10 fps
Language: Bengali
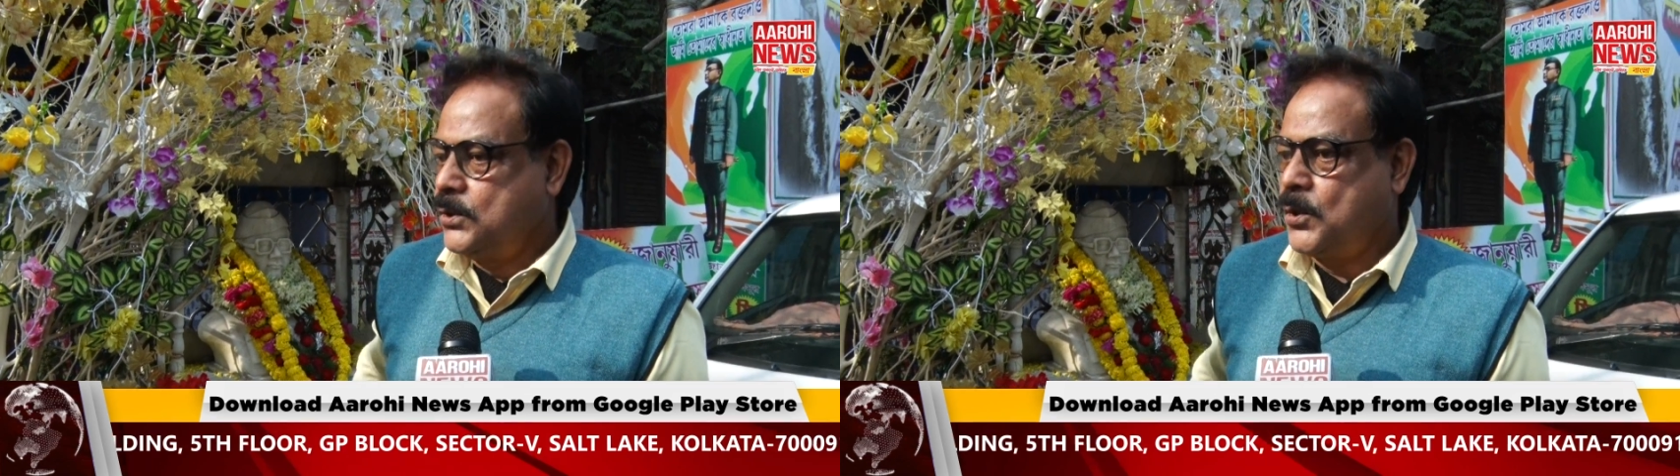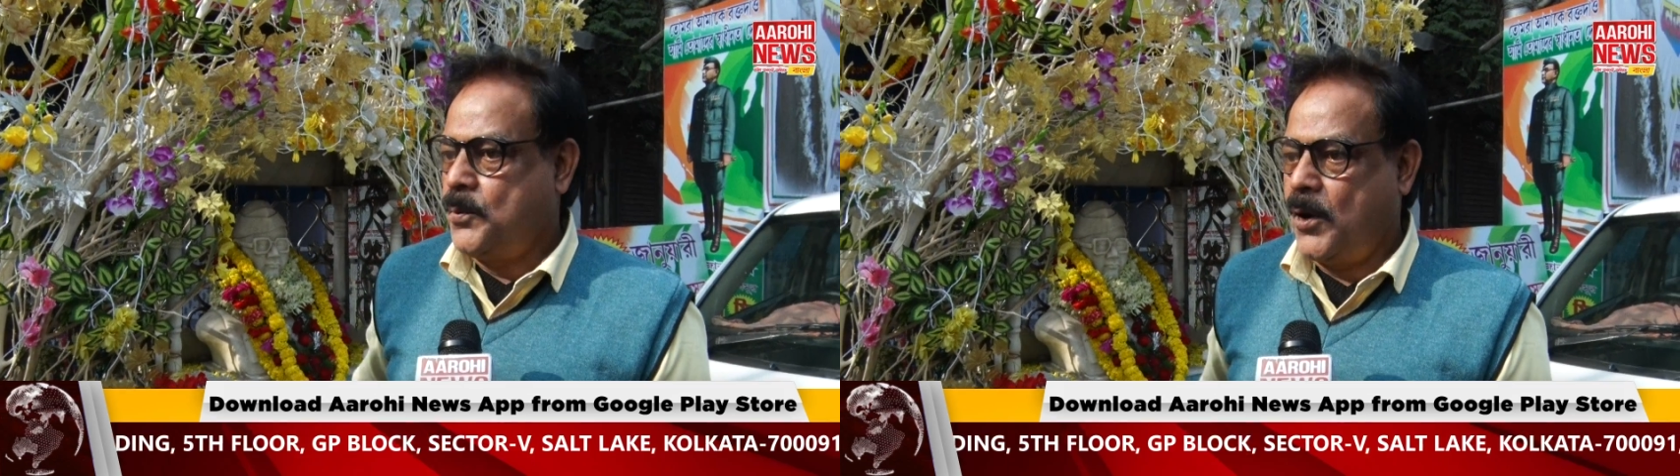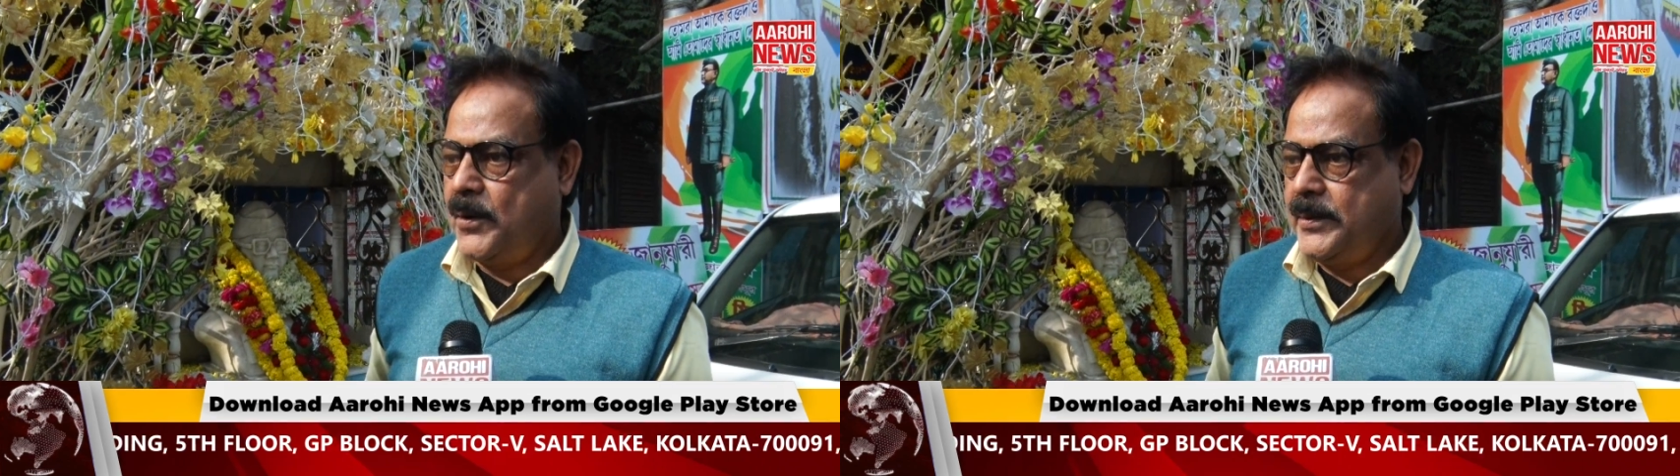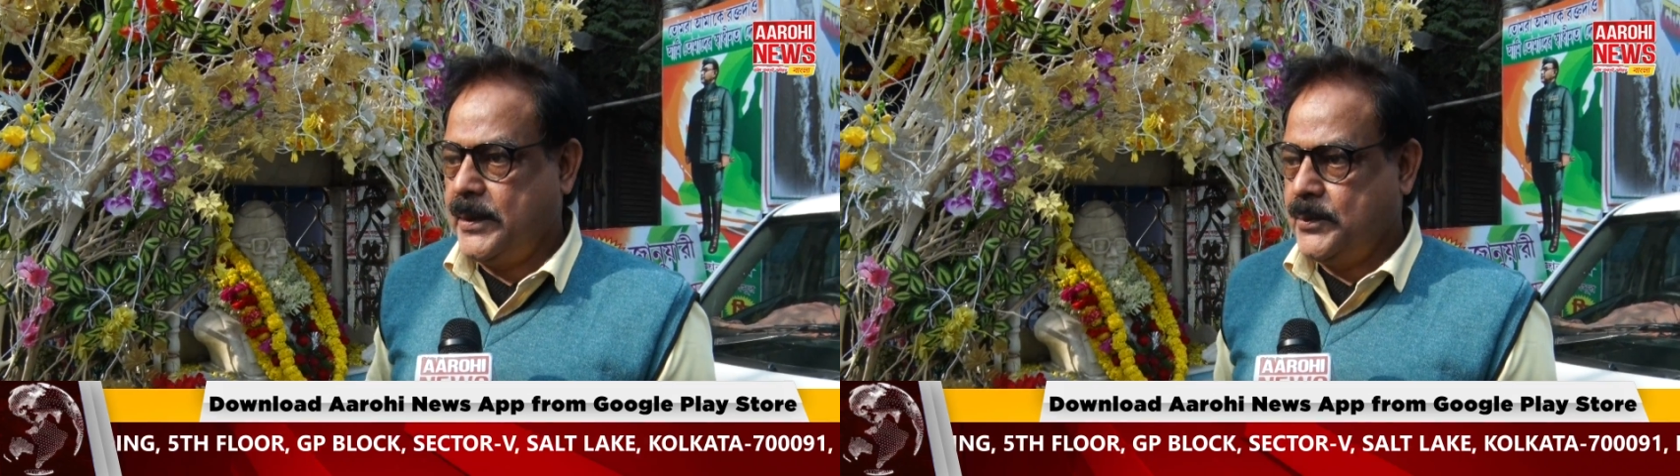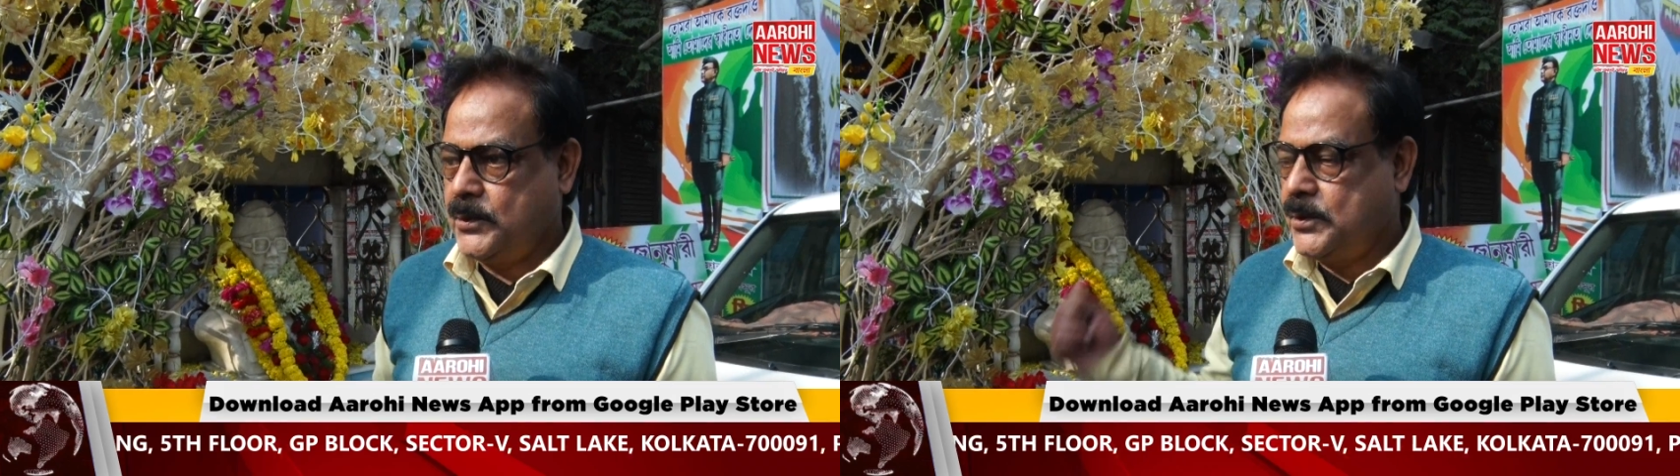তো
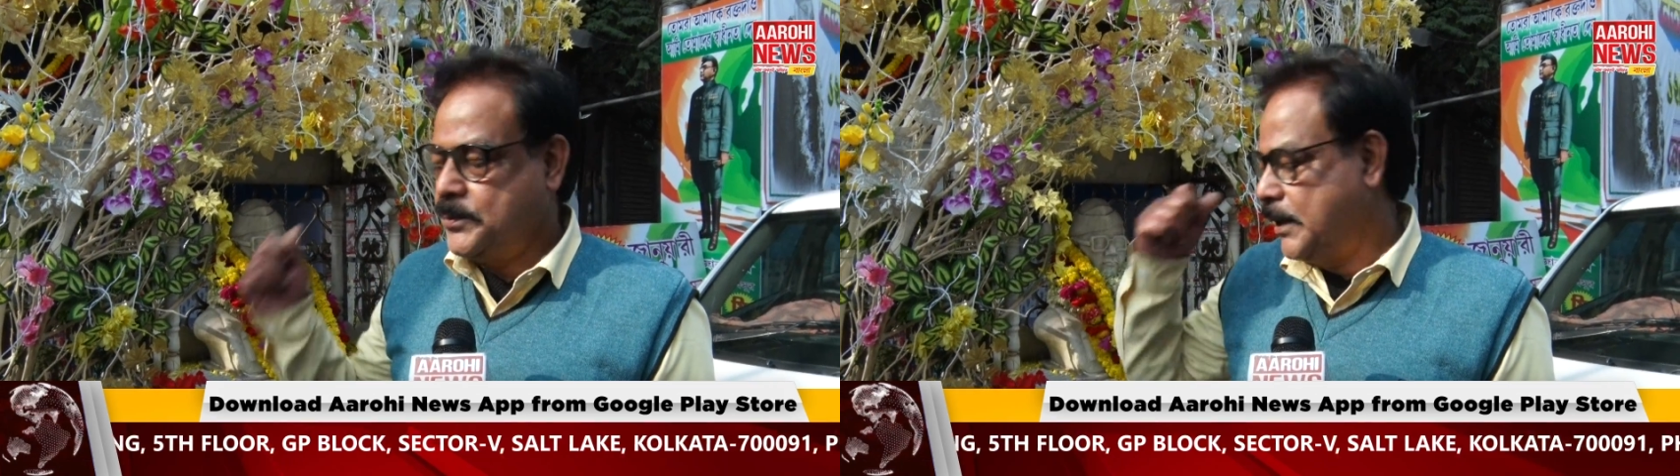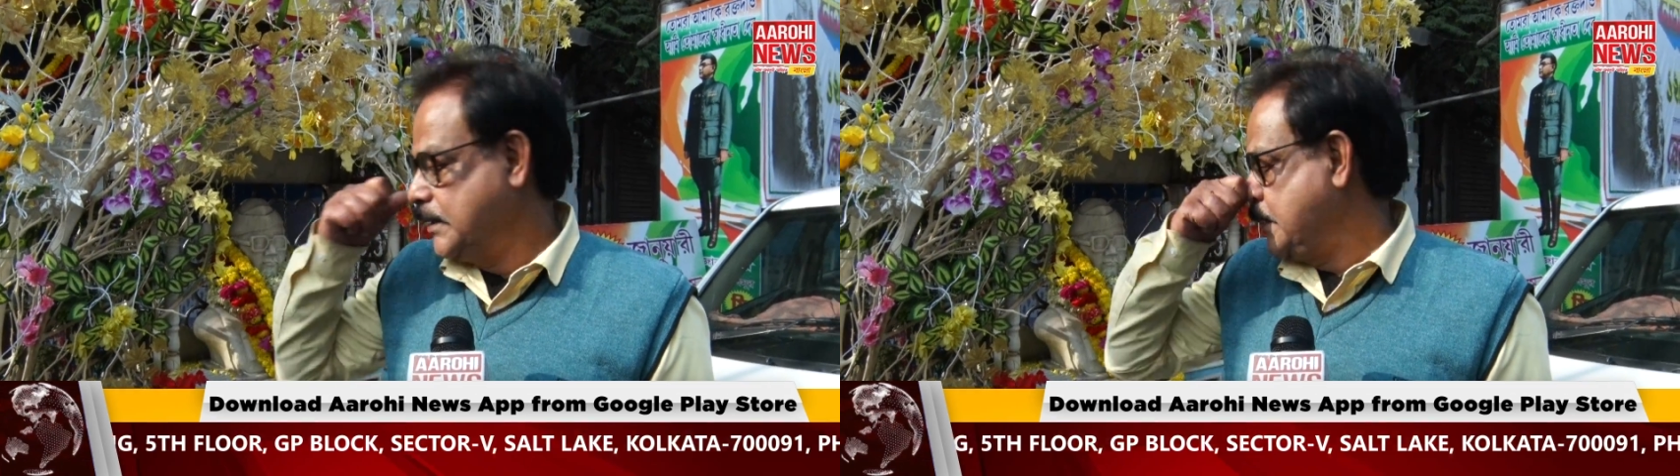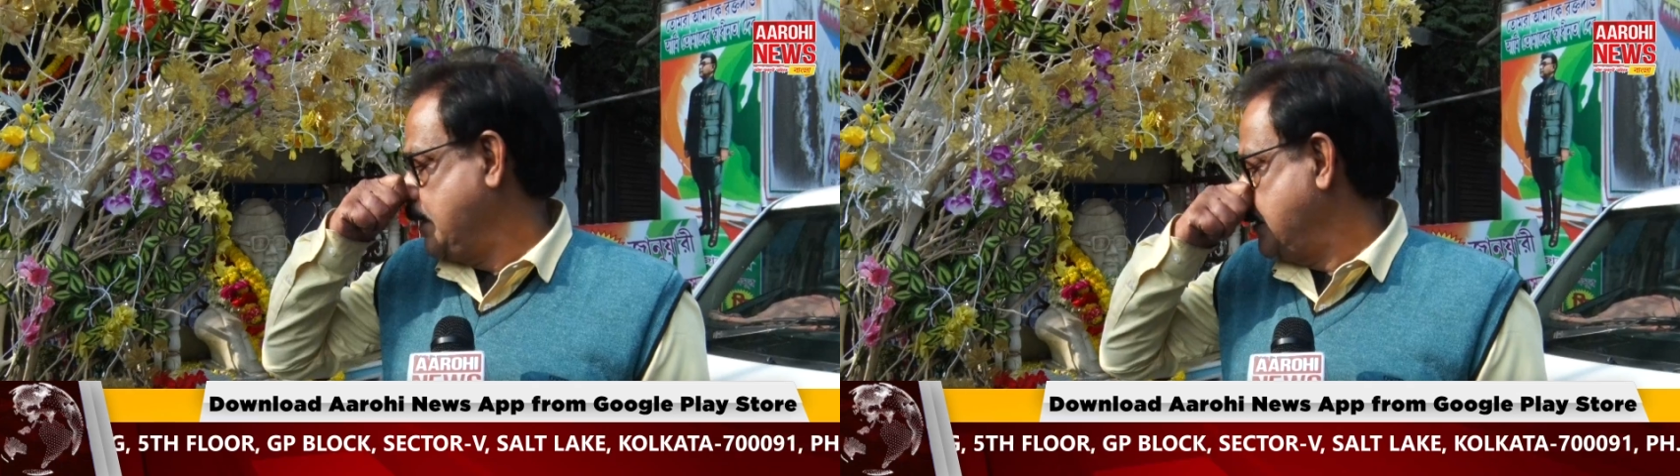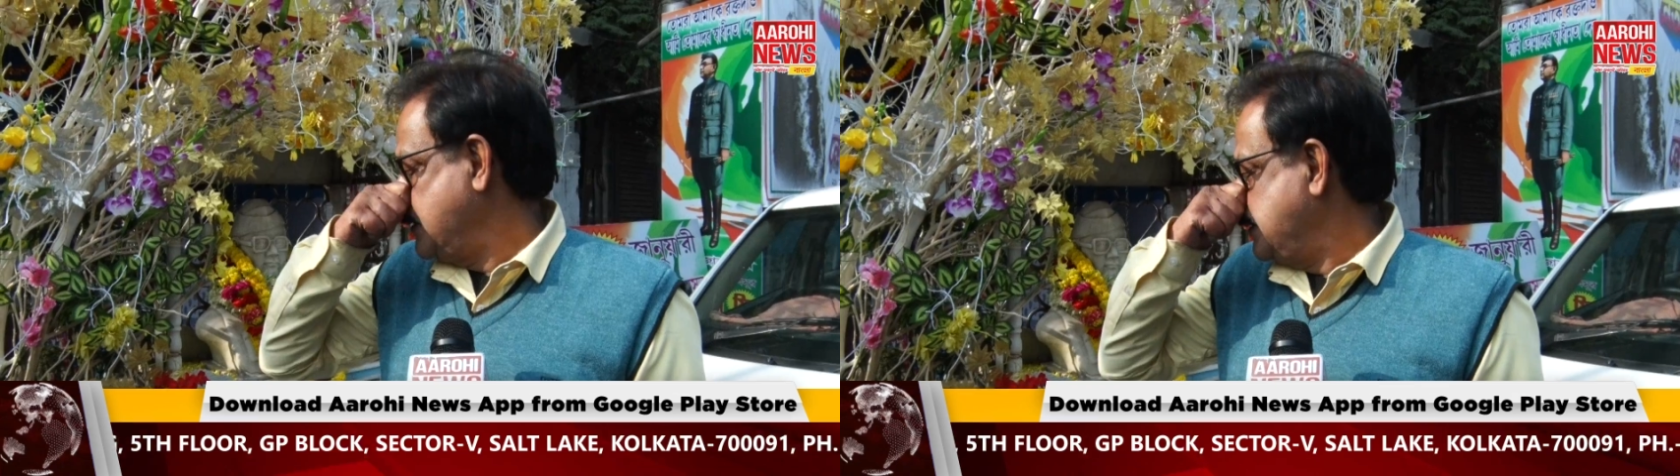ভগবানের মতন মানতেন